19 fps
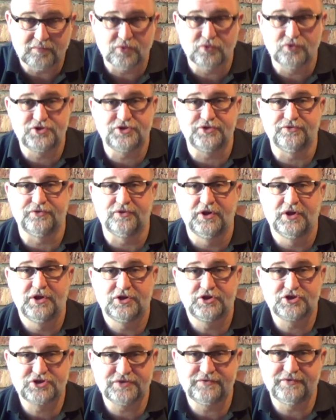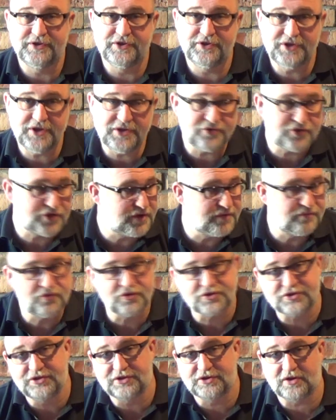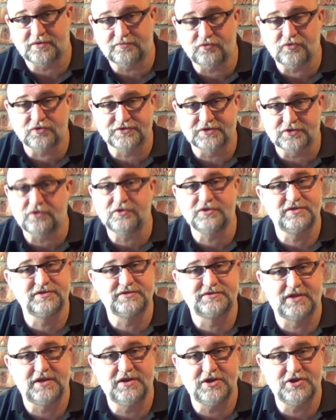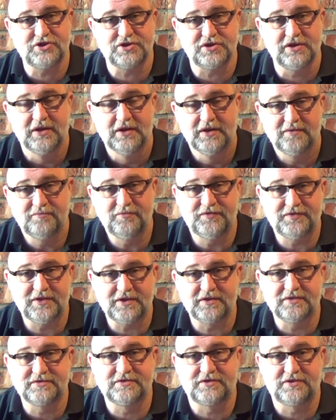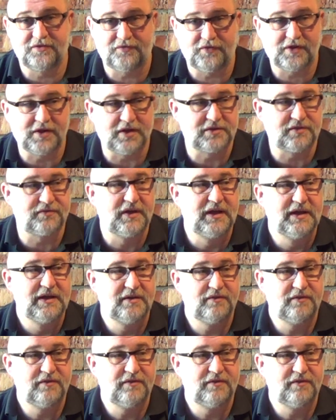получил живые денежки, может не так много, зато они настоящие, без всяких сертификатов.